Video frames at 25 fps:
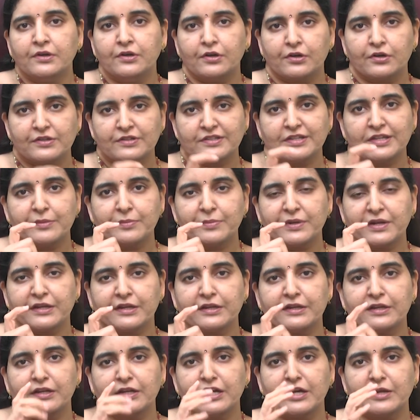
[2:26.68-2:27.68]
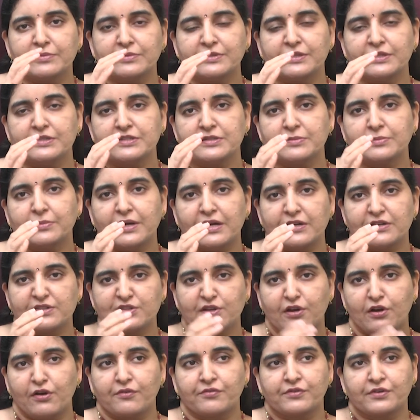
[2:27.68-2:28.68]
ఒక్కోసారి ప్రెగ్నెంట్ గర్భసంచి బాగా
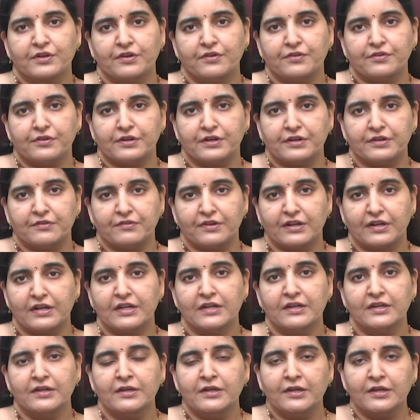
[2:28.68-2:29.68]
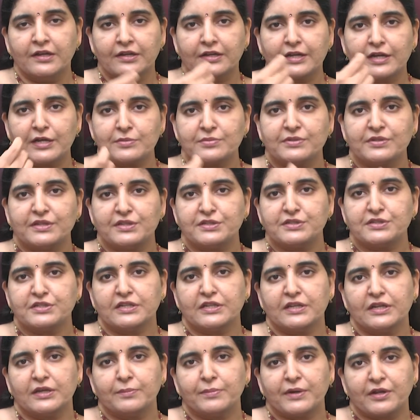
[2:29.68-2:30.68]
సాఫ్ట్గా ఉండడం వల్ల
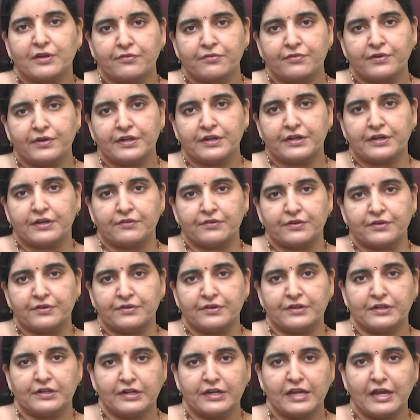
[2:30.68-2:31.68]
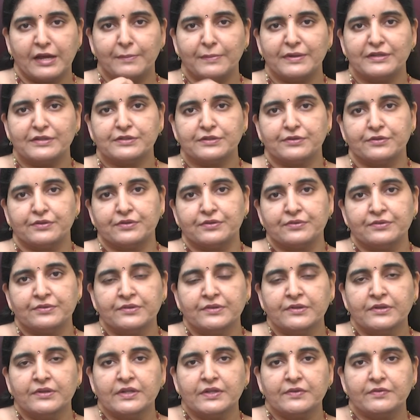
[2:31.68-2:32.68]
గర్భసంచి పర్ఫరేట్ అవ్వడం అంటే డ్యామేజ్ అవ్వడం
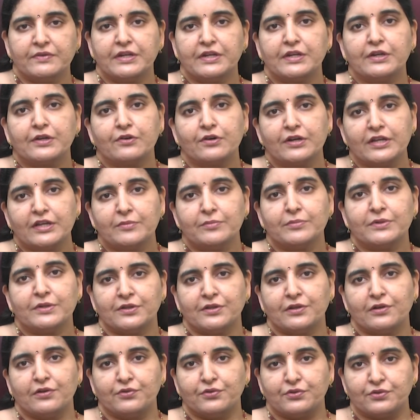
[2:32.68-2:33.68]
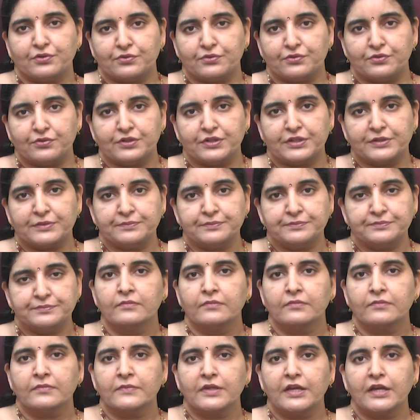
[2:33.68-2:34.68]
ఇవన్నీ కూడా ఇబ్బందులు ఉంటూ ఉంటాయి
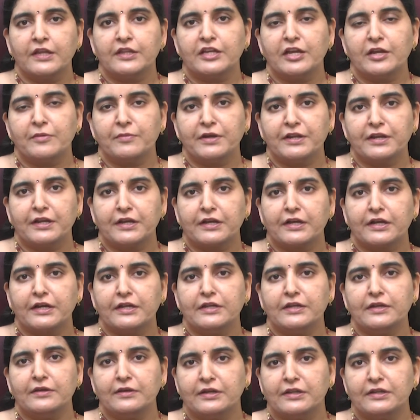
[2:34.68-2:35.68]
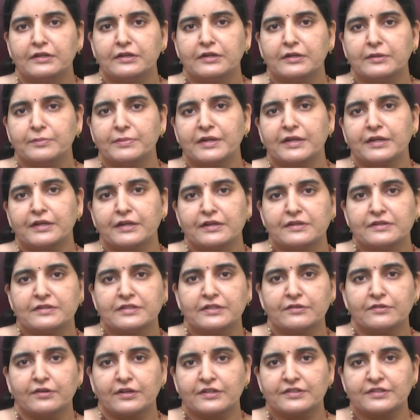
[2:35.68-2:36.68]
ఏది ఏమైనా కానీ ఏంటంటే
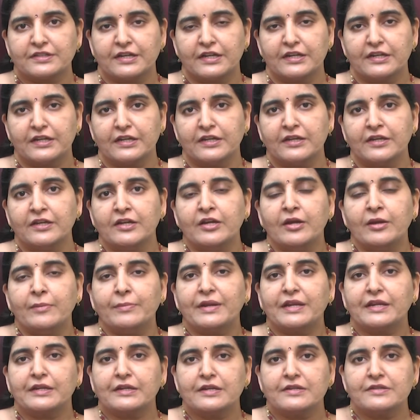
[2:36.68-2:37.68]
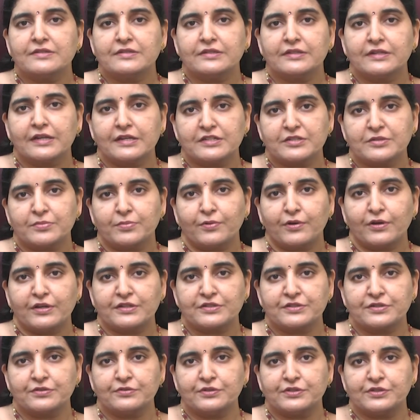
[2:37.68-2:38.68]
ప్రెగ్నెన్సీ ఒకసారి ప్రెగ్నెన్సీ టెస్ట్
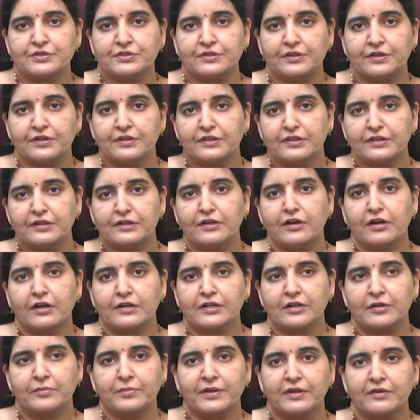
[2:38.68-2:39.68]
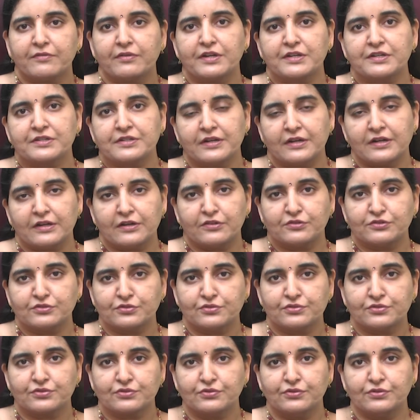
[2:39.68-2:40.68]
పాజిటివ్ వచ్చిన తర్వాత డాక్టర్ పర్యవేక్షణలో
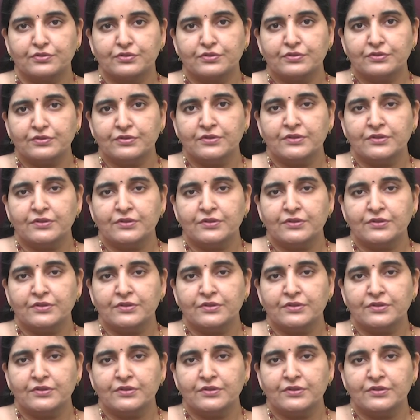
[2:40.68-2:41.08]
చూసుకుంటూ